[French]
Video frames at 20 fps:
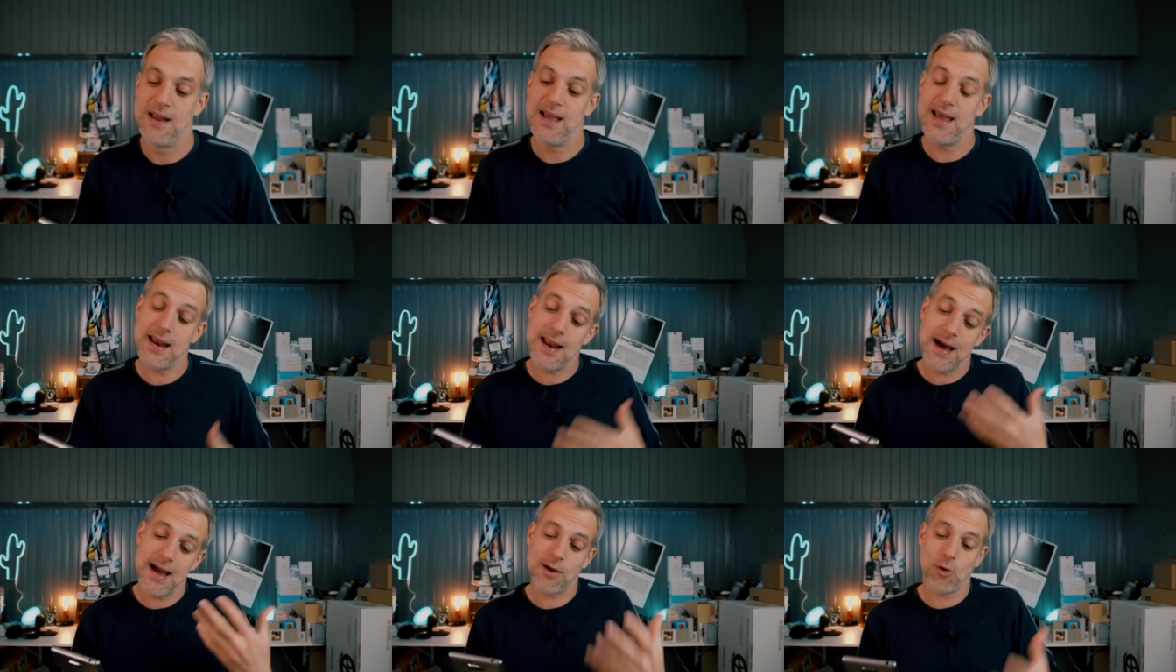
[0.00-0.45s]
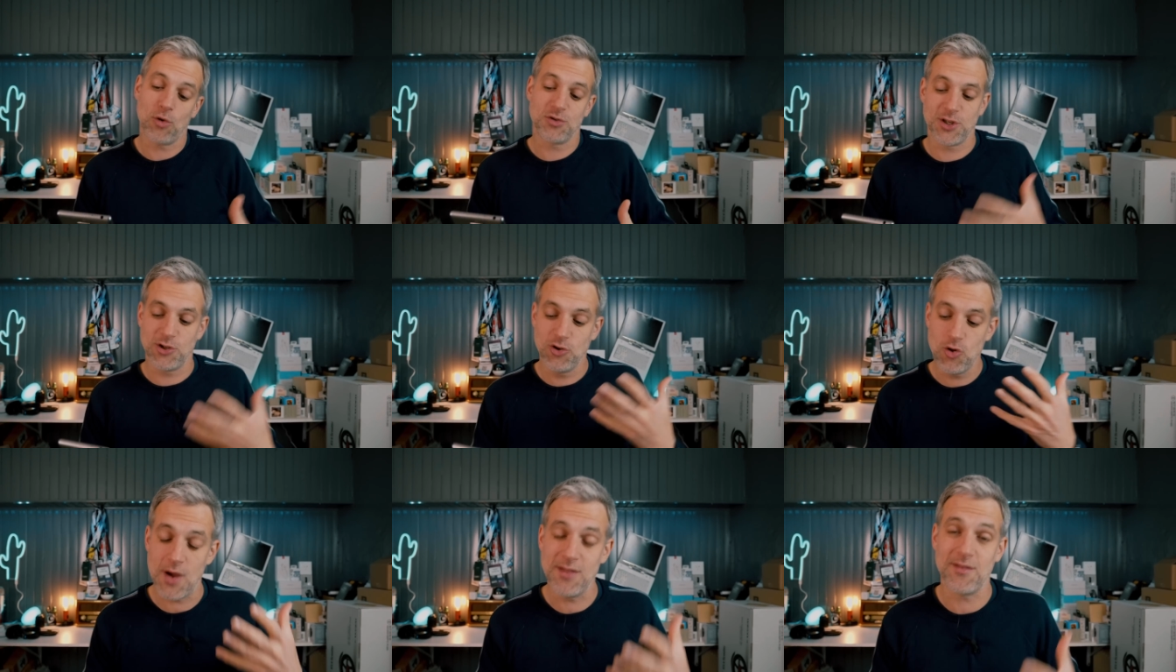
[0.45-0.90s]
Et là, il
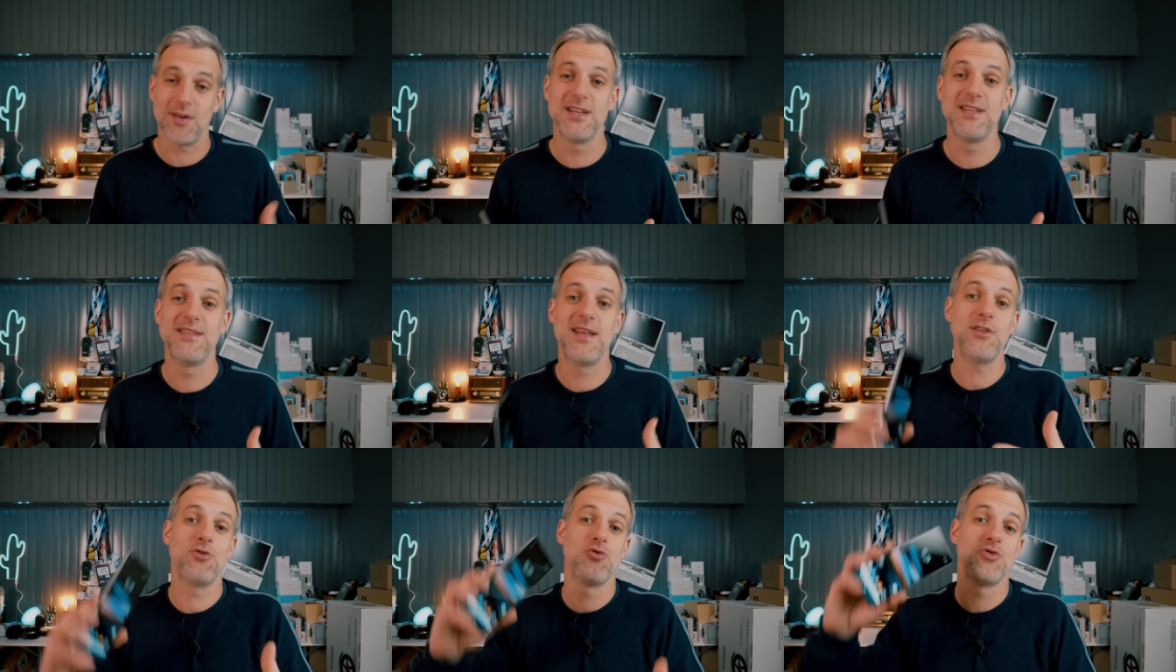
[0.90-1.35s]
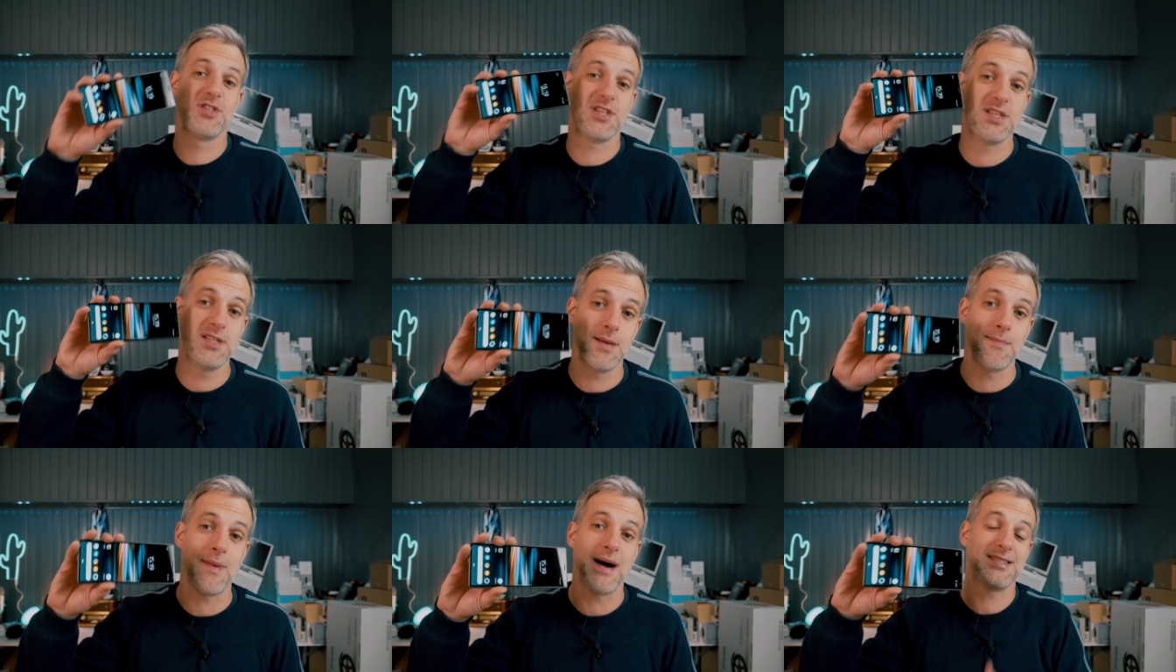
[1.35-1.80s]
continue dans l'idée du
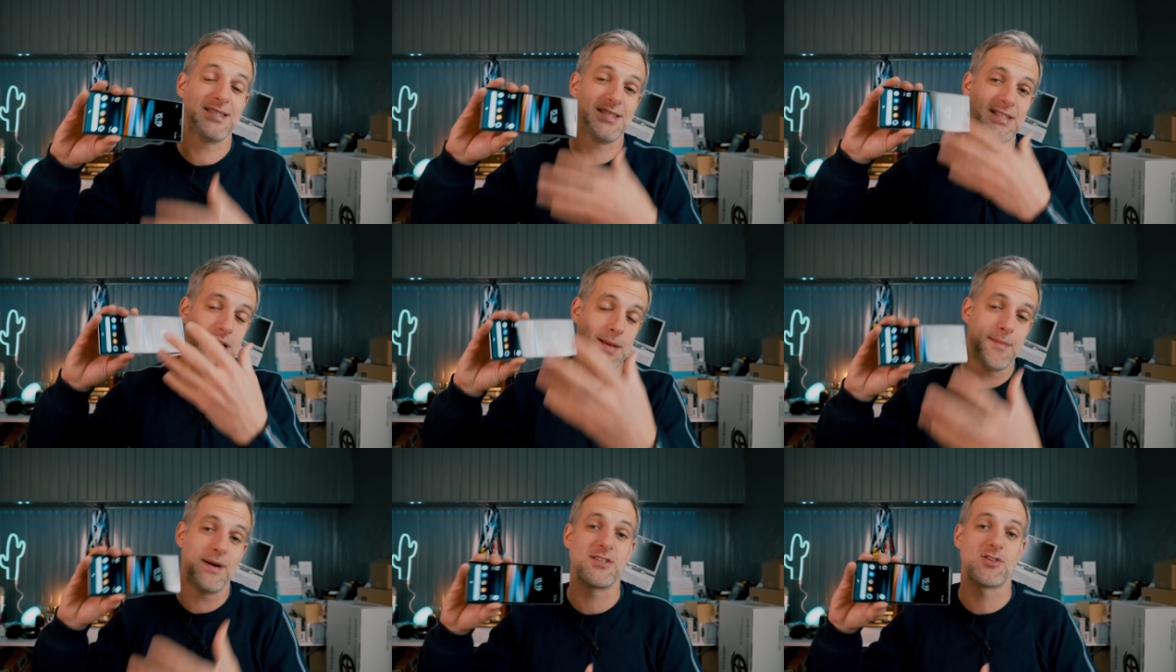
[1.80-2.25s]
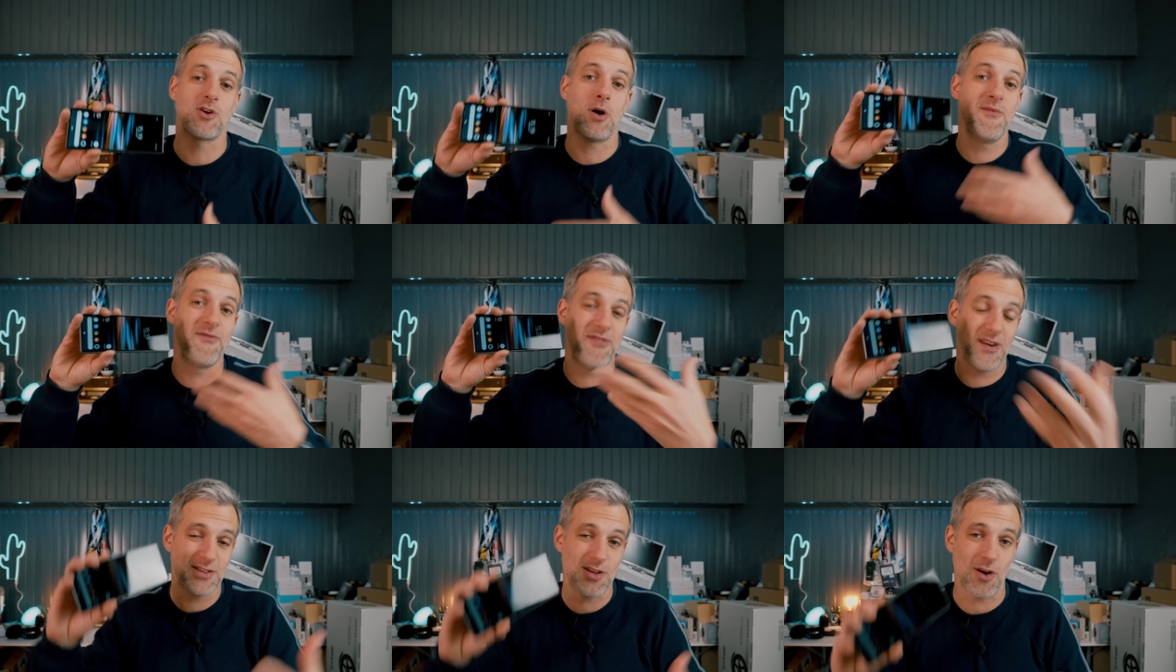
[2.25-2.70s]
cinéma,
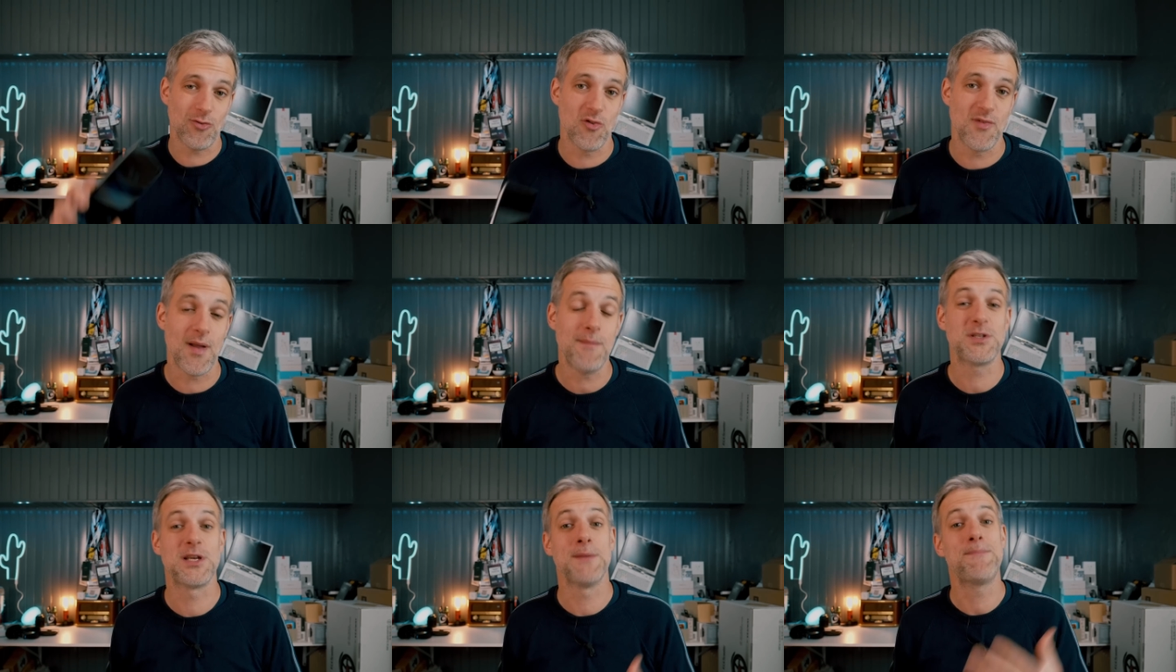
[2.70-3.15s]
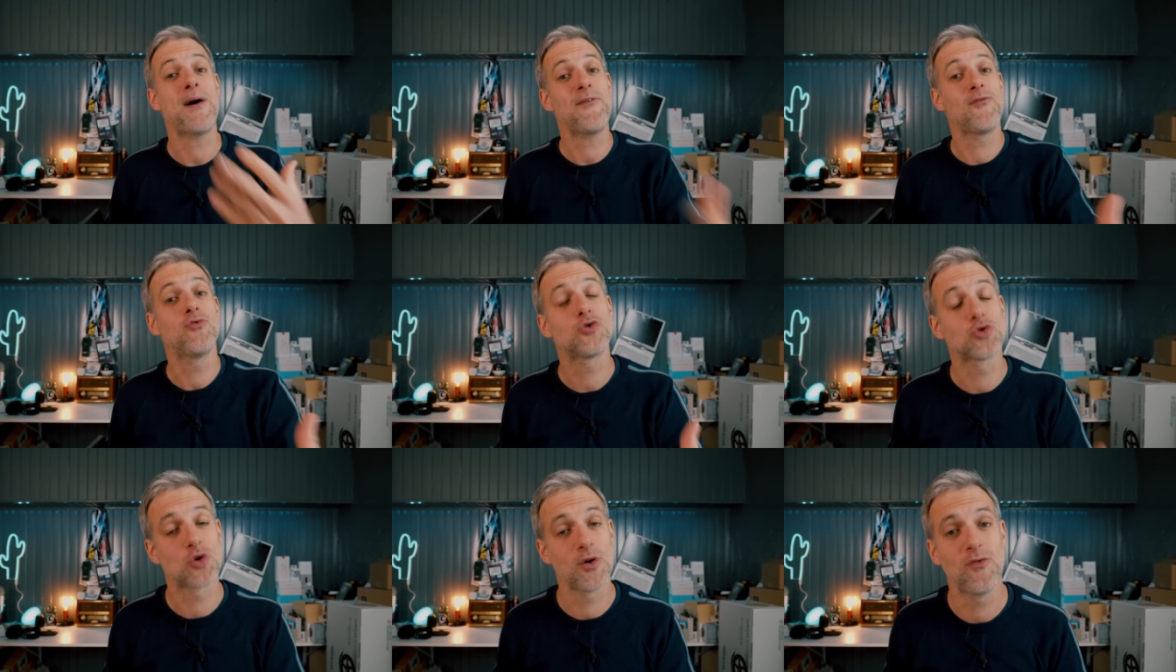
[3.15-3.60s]
cinémascope 21 e Je sais pas
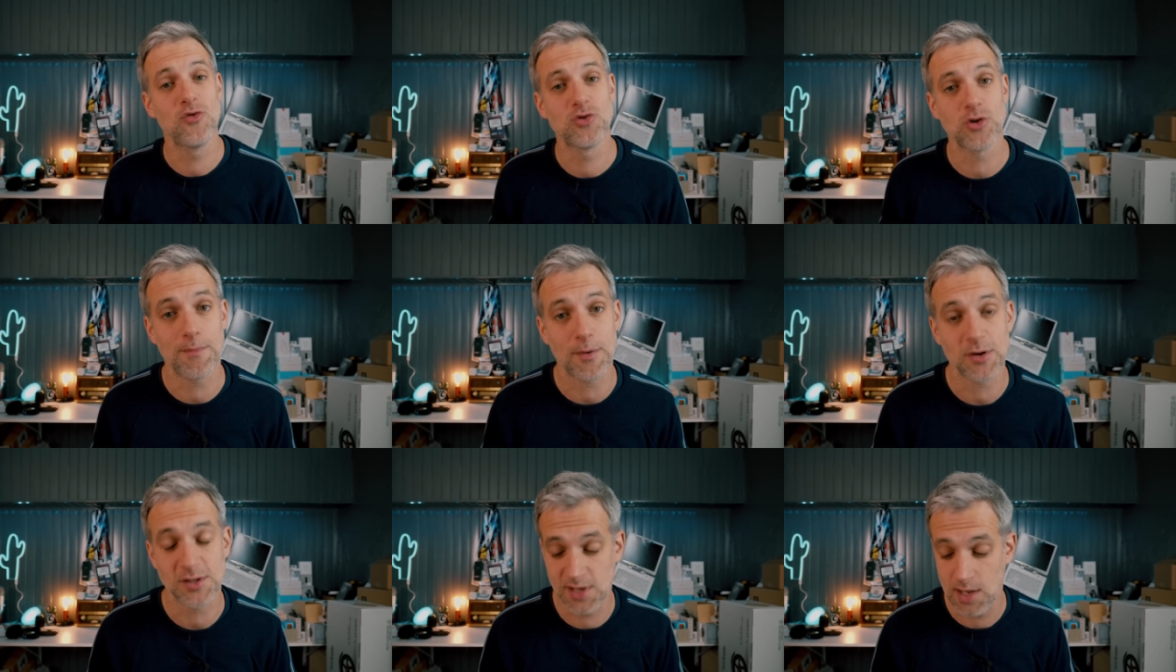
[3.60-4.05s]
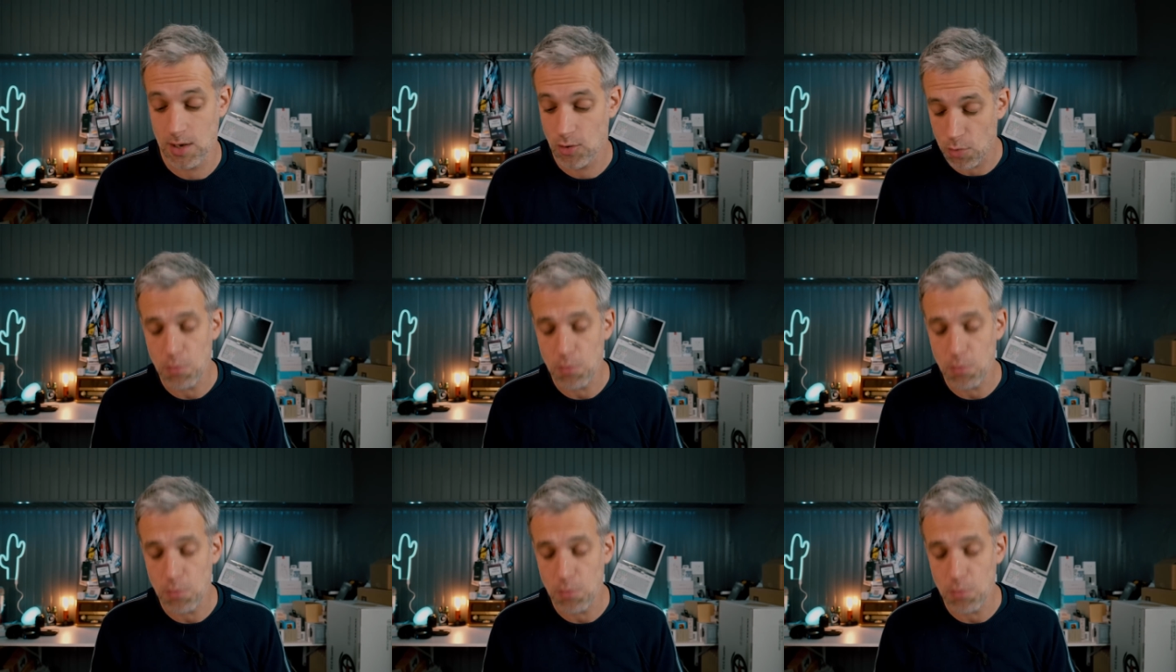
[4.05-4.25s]
vous ce que vous en pensez.